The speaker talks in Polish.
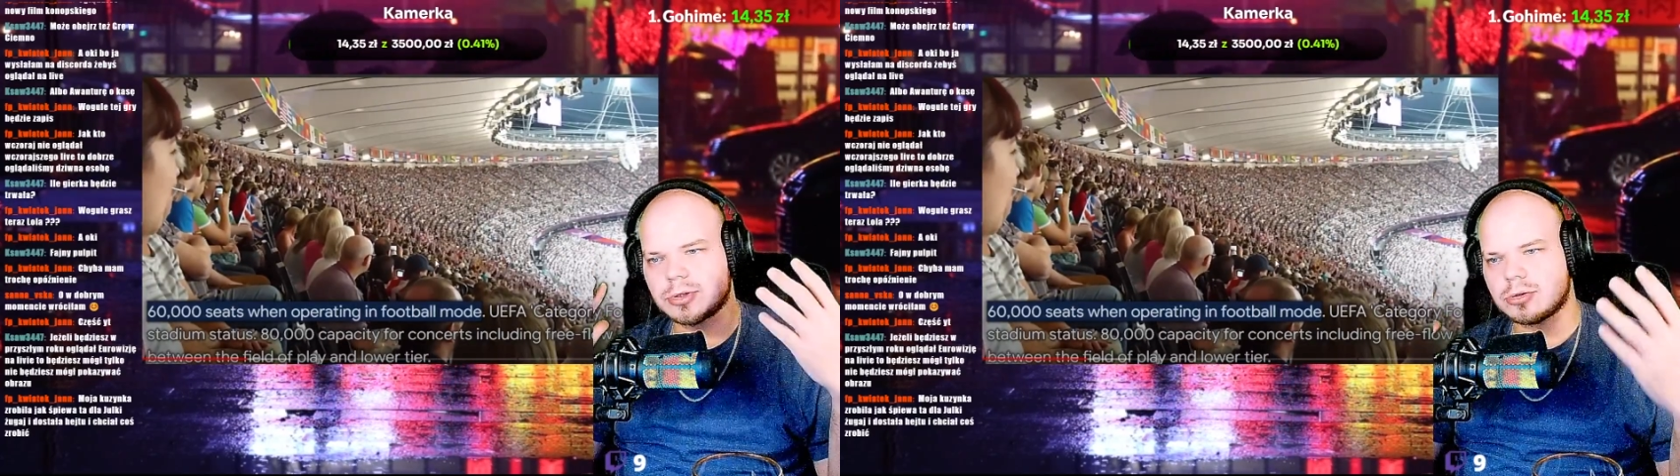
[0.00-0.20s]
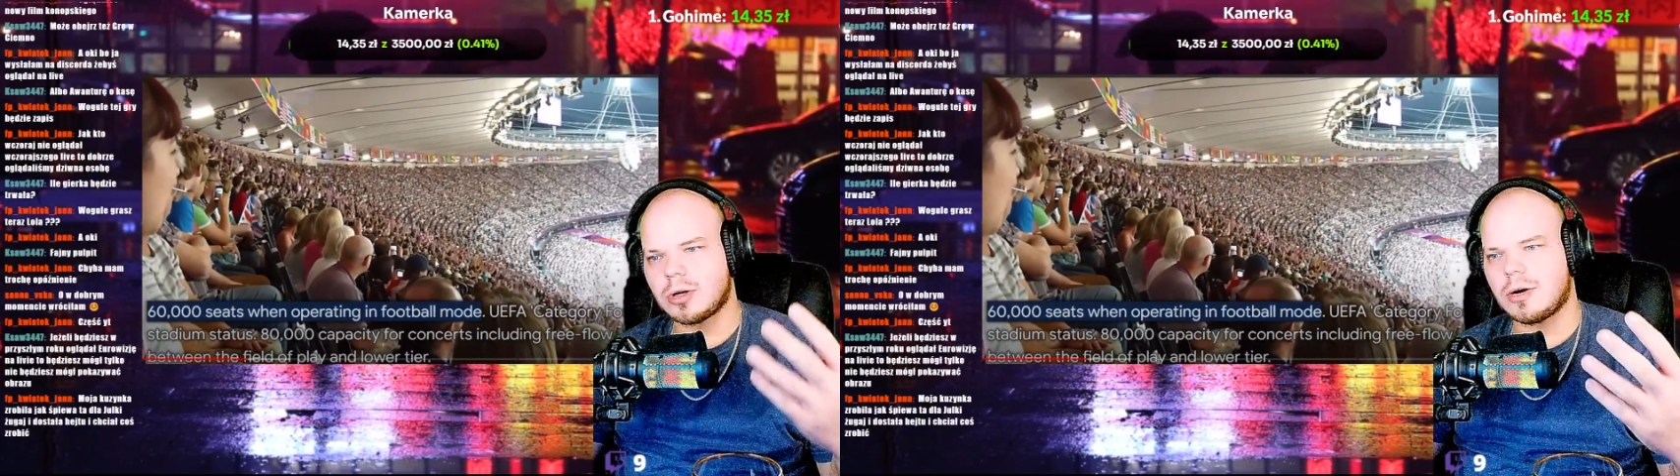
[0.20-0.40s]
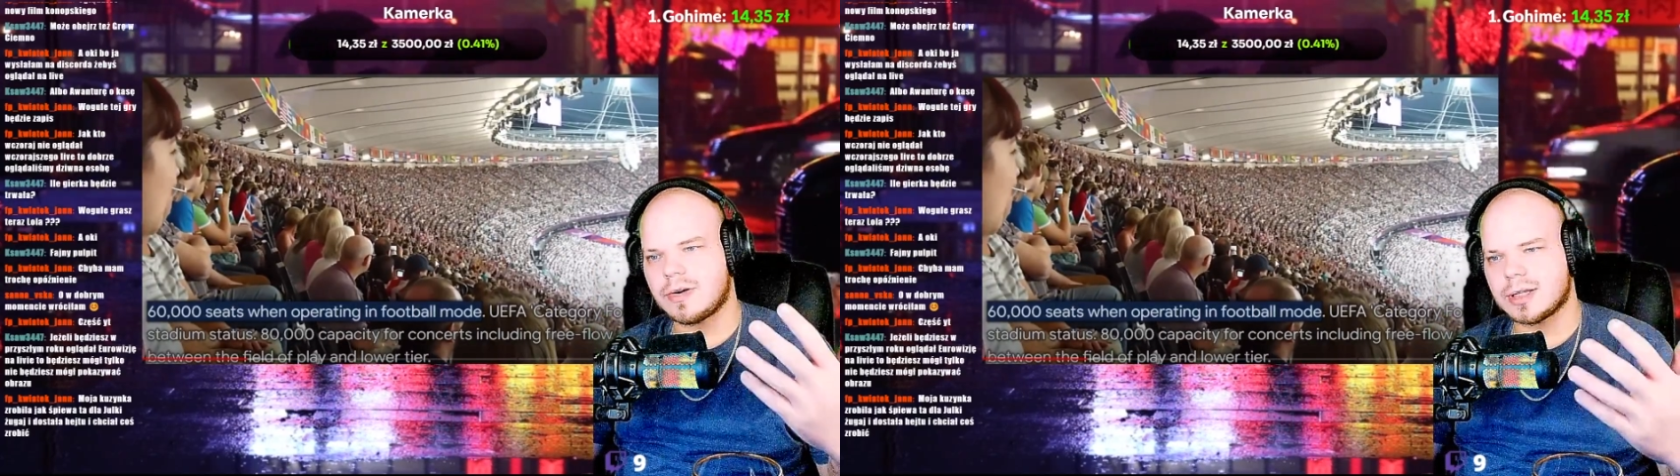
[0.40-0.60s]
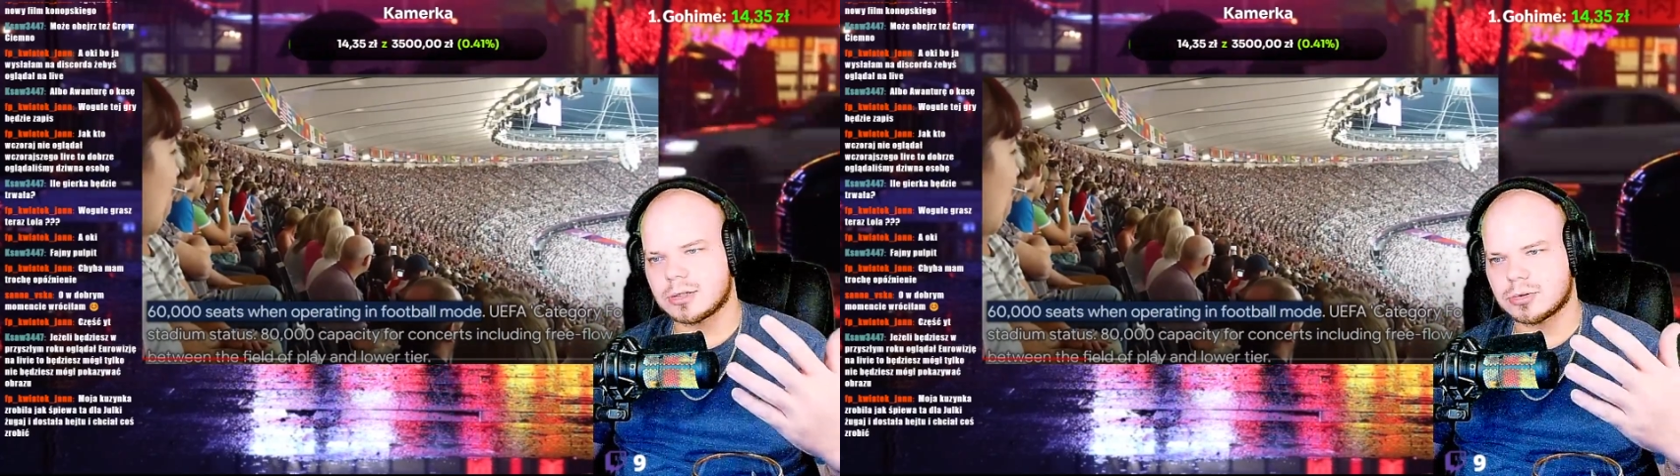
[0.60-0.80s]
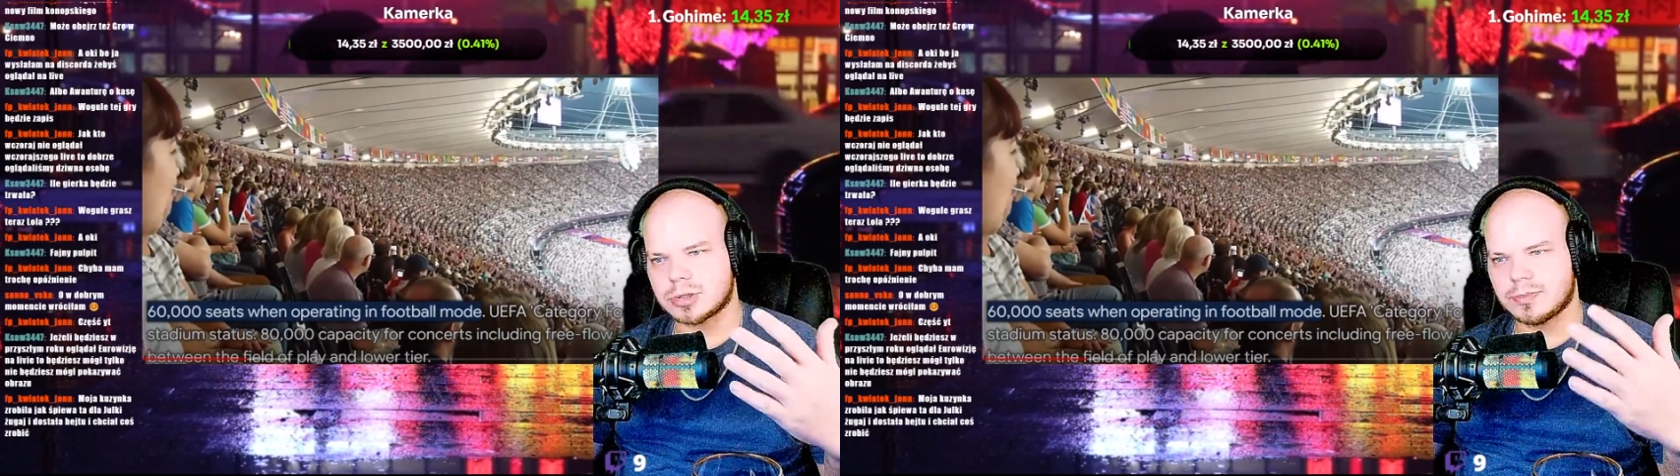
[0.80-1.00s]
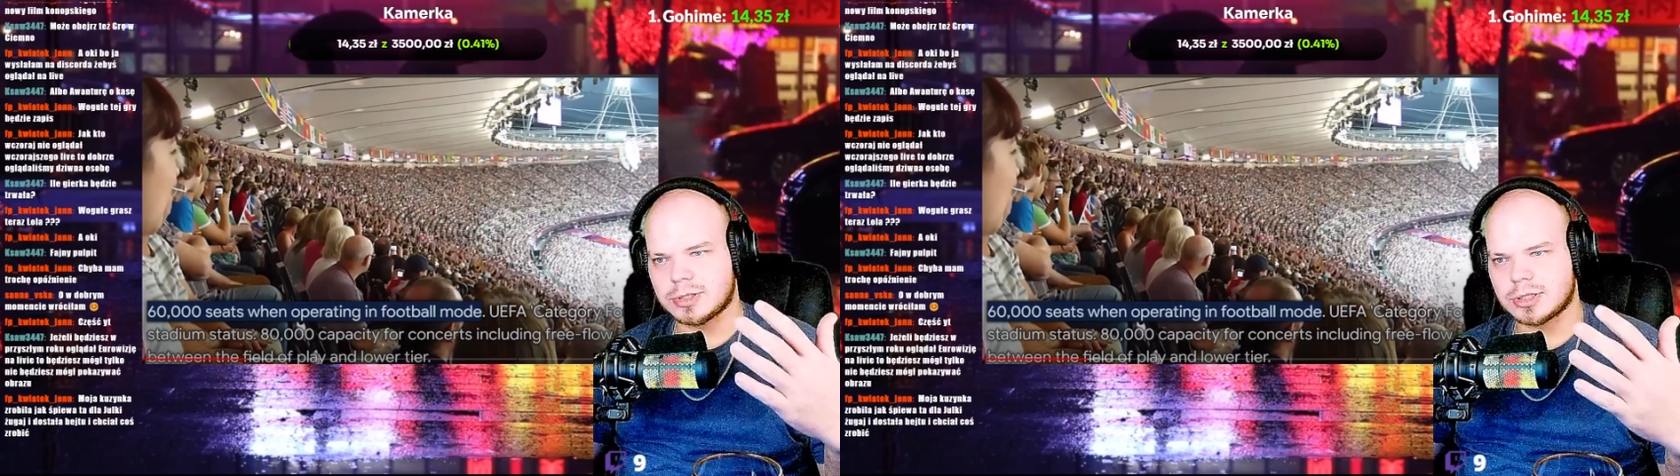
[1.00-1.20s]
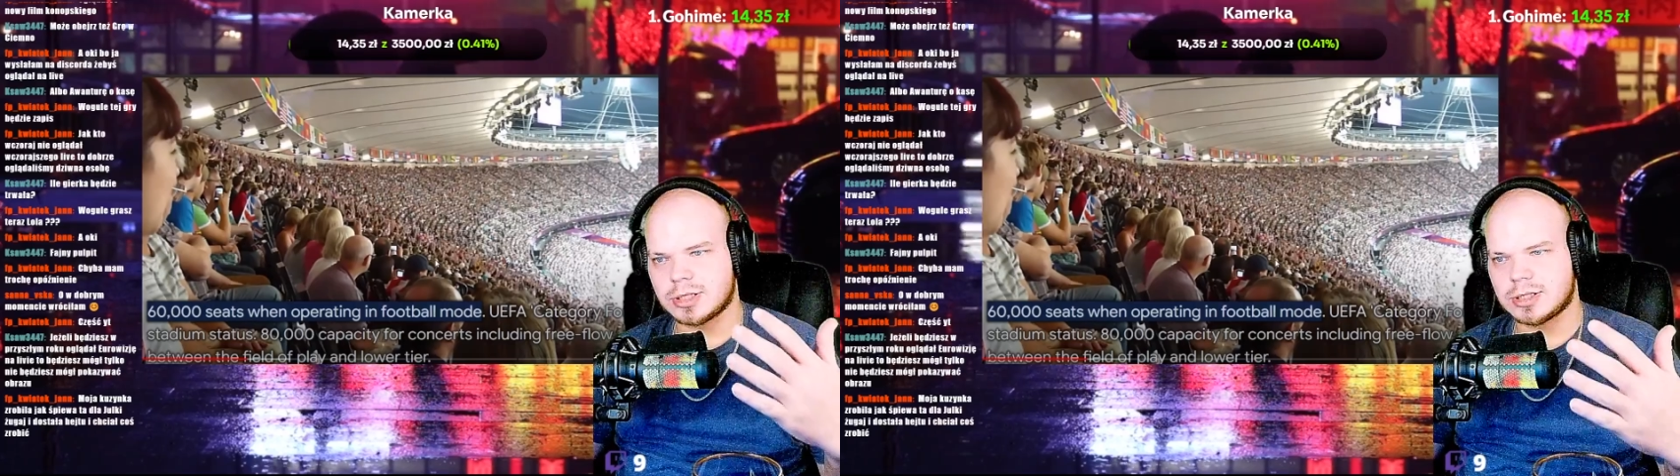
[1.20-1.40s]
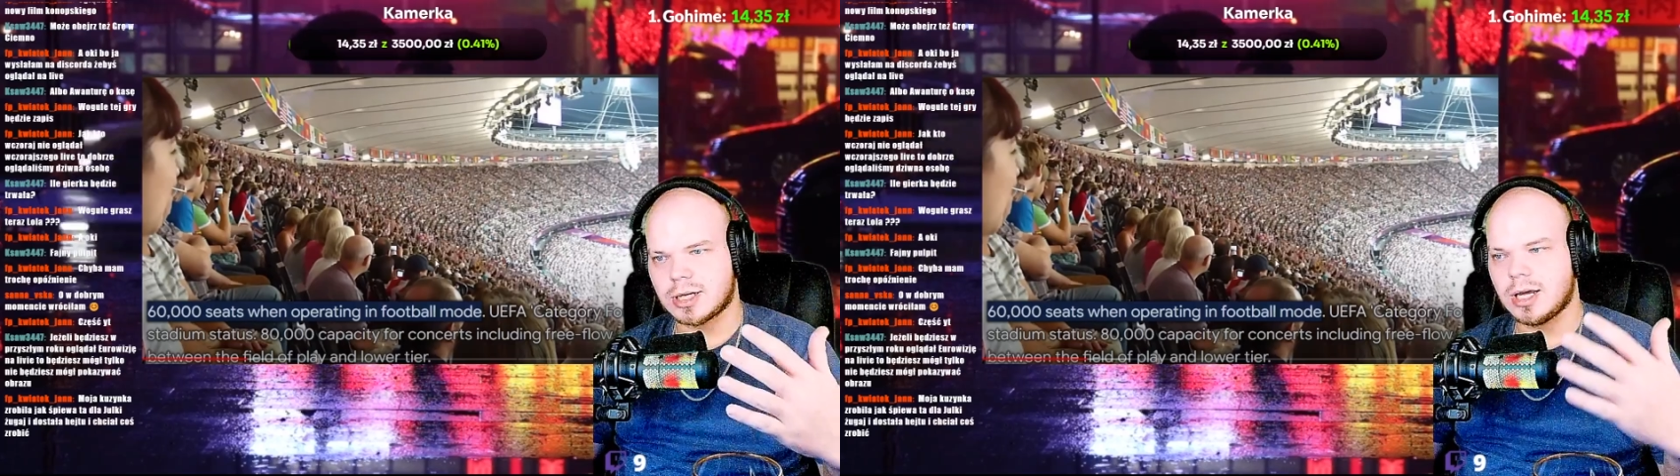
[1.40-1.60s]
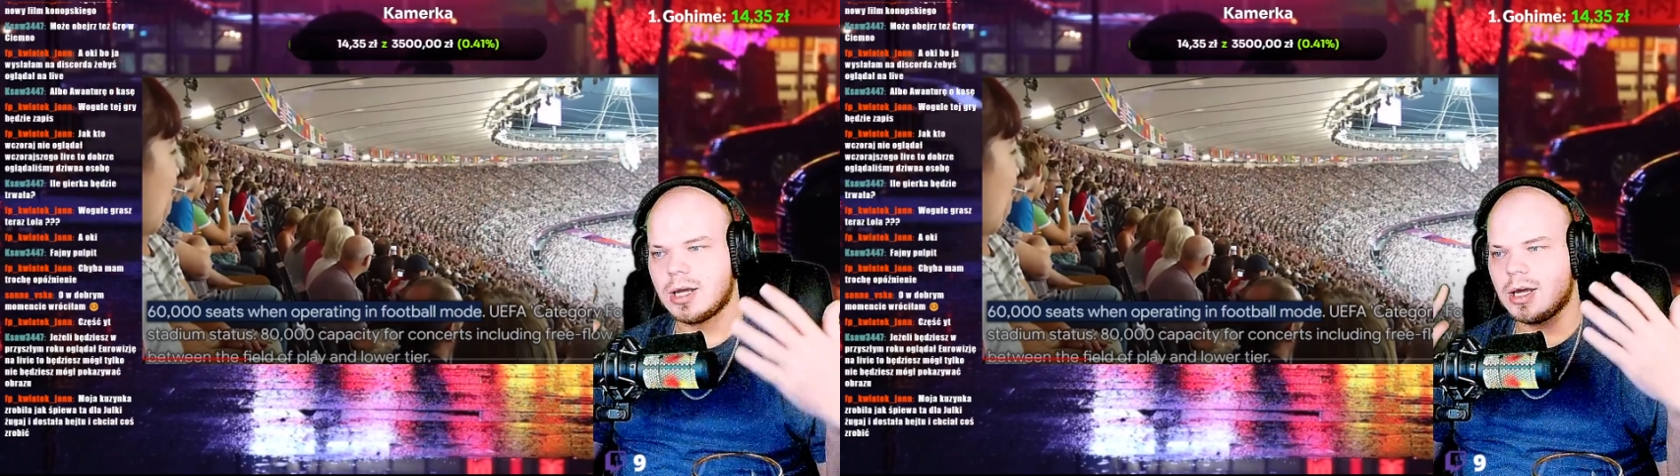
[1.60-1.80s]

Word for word: gotowa na to, że będzie krytyka.